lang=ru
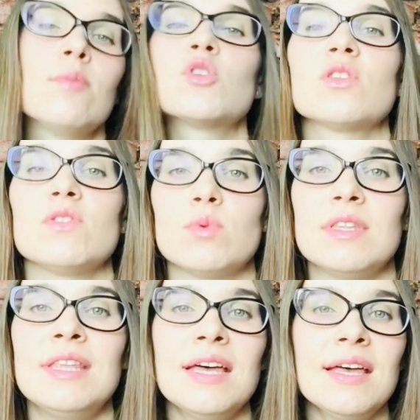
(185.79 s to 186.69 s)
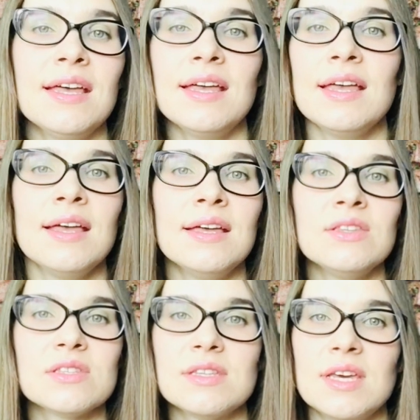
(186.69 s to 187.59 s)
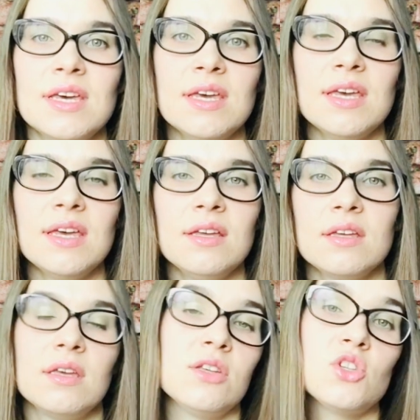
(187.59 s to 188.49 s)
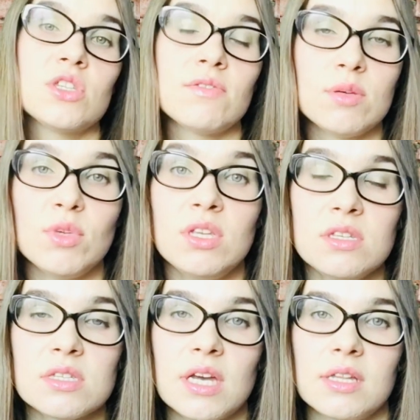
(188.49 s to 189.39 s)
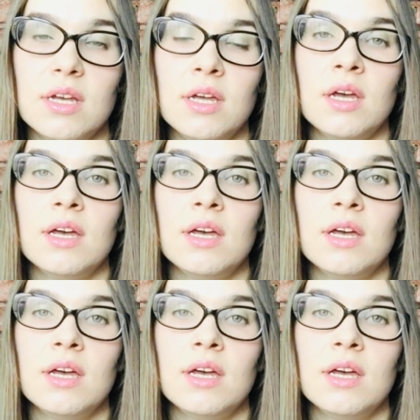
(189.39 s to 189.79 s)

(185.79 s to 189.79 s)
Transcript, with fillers: Можно ведь петь дансе. Я даже совсем не низа, да?